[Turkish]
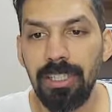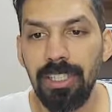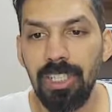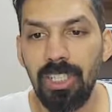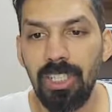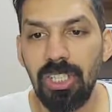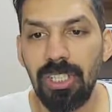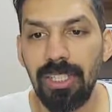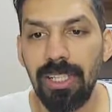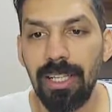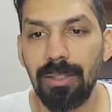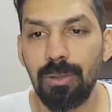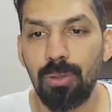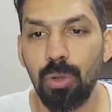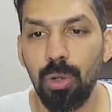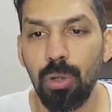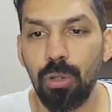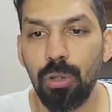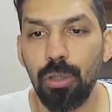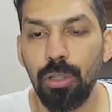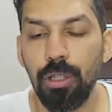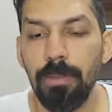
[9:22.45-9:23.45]
içi de
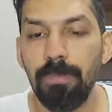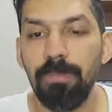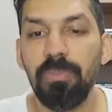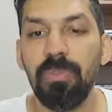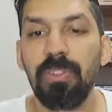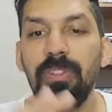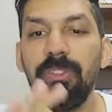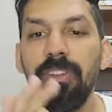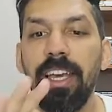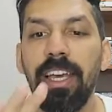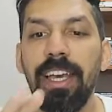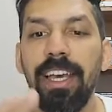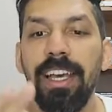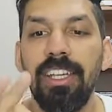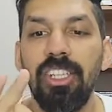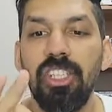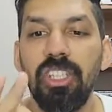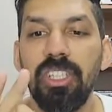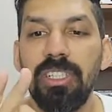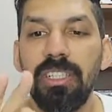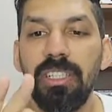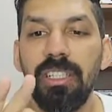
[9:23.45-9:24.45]
dolu ve
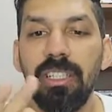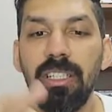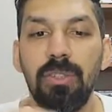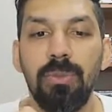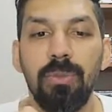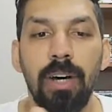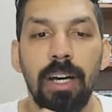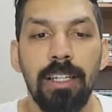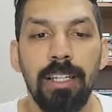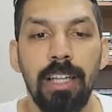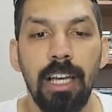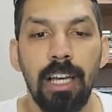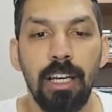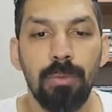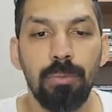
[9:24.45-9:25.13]
eşitlik var.